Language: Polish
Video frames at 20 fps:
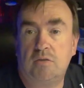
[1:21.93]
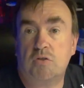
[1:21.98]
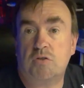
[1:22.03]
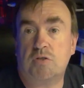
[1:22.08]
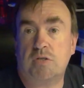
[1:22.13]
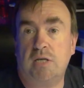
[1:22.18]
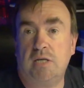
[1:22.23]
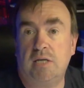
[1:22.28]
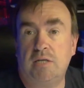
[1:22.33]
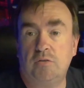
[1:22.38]

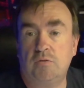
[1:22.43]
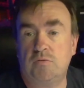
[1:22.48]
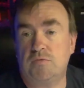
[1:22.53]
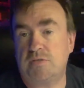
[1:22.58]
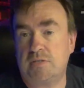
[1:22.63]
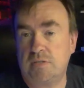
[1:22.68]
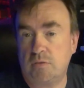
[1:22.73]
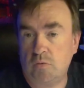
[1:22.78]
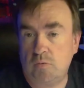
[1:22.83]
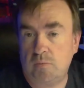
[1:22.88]
troszkę LEDów,
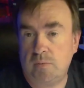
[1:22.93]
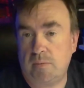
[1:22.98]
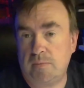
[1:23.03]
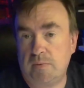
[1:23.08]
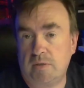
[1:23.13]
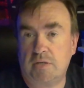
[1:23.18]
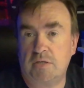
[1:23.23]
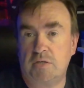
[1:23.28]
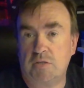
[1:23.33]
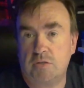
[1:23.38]
z tyłu mam
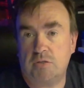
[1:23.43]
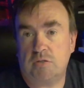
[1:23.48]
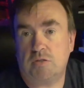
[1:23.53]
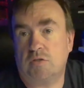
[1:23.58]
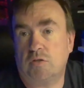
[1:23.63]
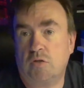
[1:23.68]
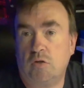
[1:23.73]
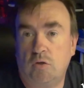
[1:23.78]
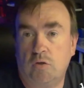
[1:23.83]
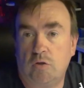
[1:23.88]
jakieś
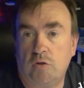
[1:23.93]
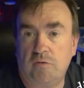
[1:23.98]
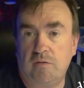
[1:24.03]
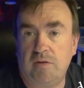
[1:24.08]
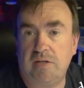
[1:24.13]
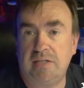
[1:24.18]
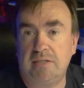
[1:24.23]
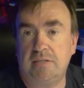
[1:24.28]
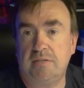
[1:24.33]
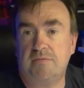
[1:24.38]

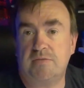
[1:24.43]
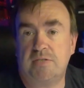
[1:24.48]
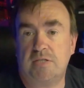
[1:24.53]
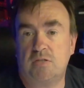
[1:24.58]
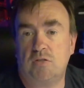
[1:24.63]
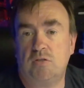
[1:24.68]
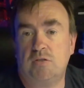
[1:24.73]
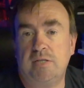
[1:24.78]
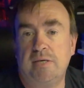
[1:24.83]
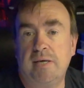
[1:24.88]
kolorowe LEDy
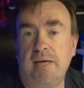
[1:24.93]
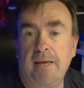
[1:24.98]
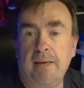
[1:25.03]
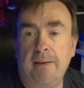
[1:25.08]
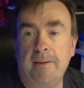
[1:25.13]
wsadzone,